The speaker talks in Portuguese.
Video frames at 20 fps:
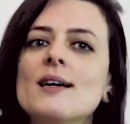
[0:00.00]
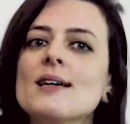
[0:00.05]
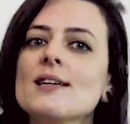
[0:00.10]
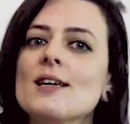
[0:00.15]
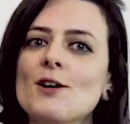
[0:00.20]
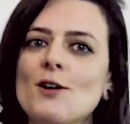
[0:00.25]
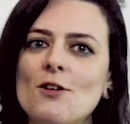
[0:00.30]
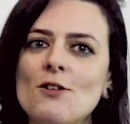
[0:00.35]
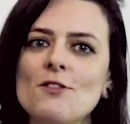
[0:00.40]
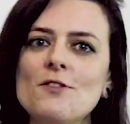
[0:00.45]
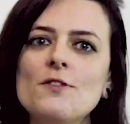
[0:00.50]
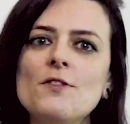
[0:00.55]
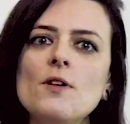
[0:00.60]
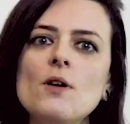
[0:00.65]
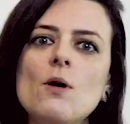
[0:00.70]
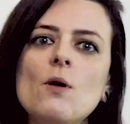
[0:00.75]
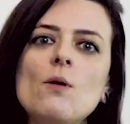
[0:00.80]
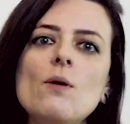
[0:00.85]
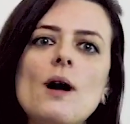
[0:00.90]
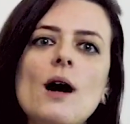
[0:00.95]
que
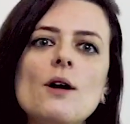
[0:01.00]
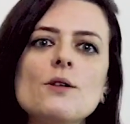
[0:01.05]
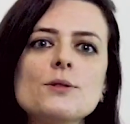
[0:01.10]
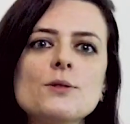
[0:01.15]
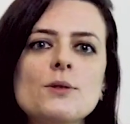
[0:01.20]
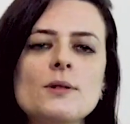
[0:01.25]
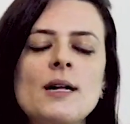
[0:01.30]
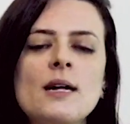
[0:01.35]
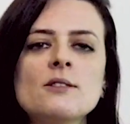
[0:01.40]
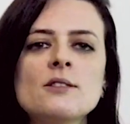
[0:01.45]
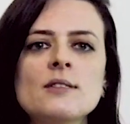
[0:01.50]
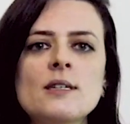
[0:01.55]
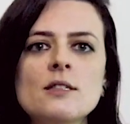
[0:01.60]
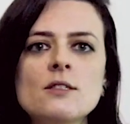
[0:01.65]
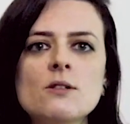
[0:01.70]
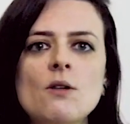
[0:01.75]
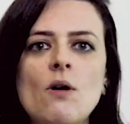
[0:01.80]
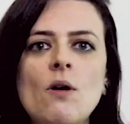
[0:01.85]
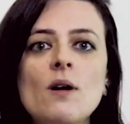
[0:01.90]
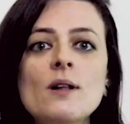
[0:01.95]
confiou aos cuidados da
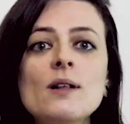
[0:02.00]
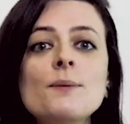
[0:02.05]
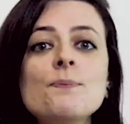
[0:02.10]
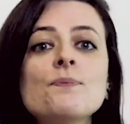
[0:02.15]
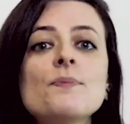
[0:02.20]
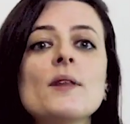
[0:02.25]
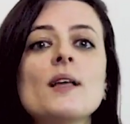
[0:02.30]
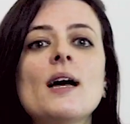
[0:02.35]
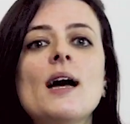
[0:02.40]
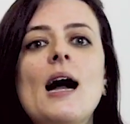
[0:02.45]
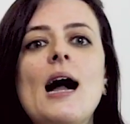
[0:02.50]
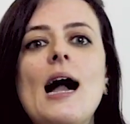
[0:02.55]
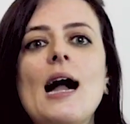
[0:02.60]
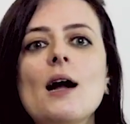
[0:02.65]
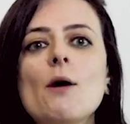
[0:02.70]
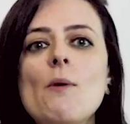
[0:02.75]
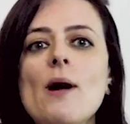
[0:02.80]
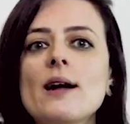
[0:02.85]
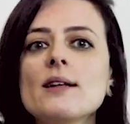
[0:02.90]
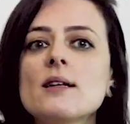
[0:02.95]
escola a
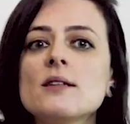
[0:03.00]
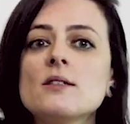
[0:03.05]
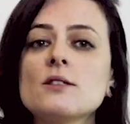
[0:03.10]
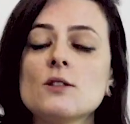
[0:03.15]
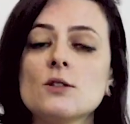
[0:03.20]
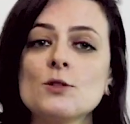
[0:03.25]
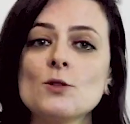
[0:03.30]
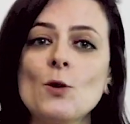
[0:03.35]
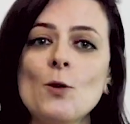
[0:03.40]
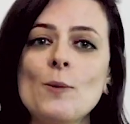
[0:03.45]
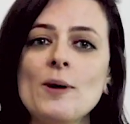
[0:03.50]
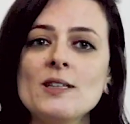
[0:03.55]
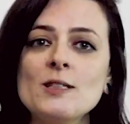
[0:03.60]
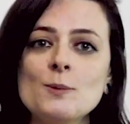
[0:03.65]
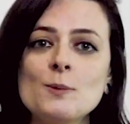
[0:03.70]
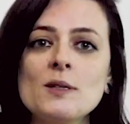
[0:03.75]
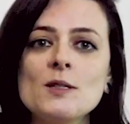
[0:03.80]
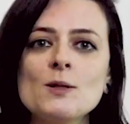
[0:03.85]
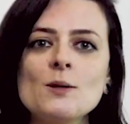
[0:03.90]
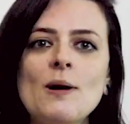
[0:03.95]
guarda dos seus
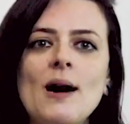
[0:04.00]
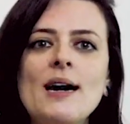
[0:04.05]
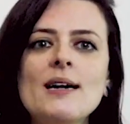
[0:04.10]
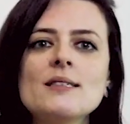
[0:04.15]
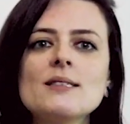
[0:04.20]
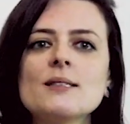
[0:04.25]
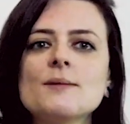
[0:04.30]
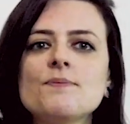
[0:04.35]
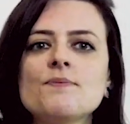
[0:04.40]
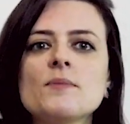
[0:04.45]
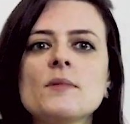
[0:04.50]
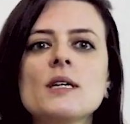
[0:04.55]
documentos pessoais.